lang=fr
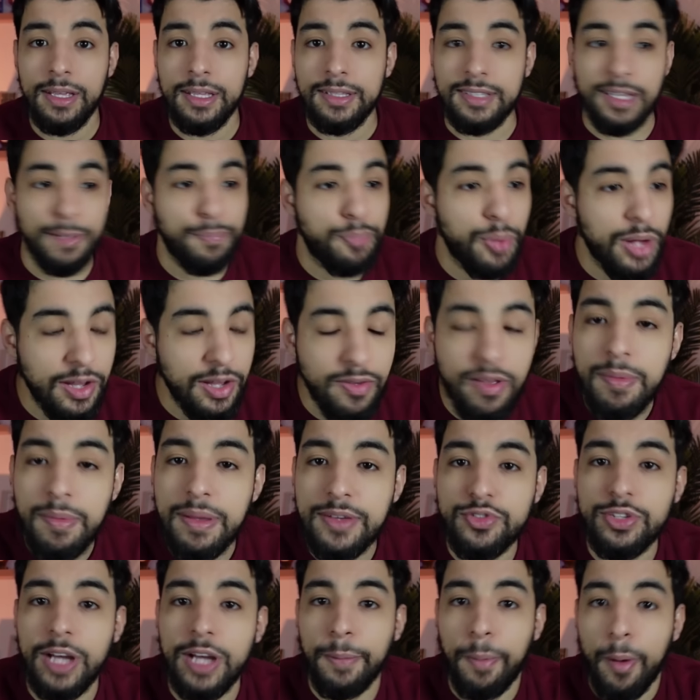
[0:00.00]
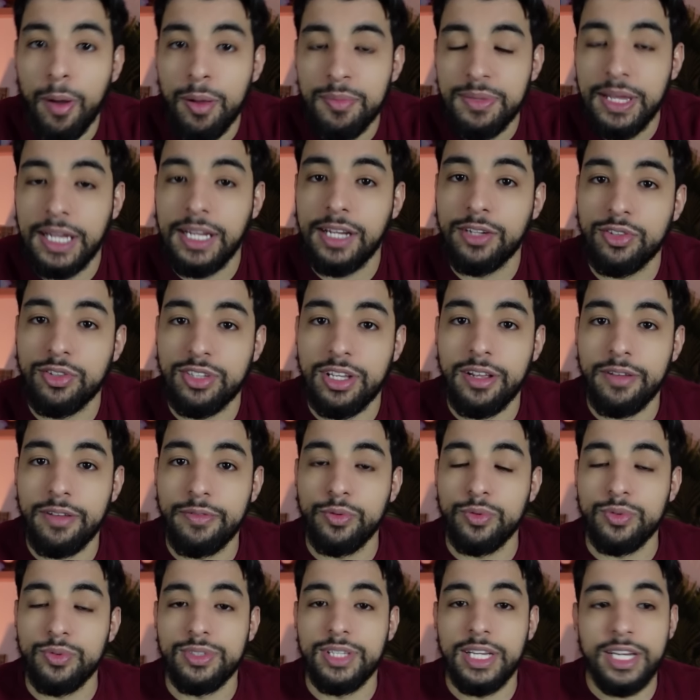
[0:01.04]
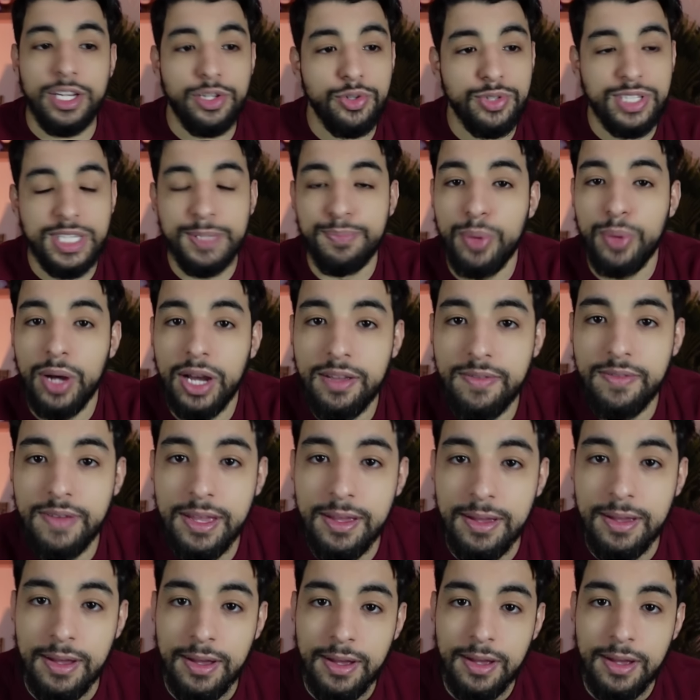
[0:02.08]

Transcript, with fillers: Ça peut arriver, bien sûr, un problème technique dans un avion, c'est quelque chose qui peut arriver.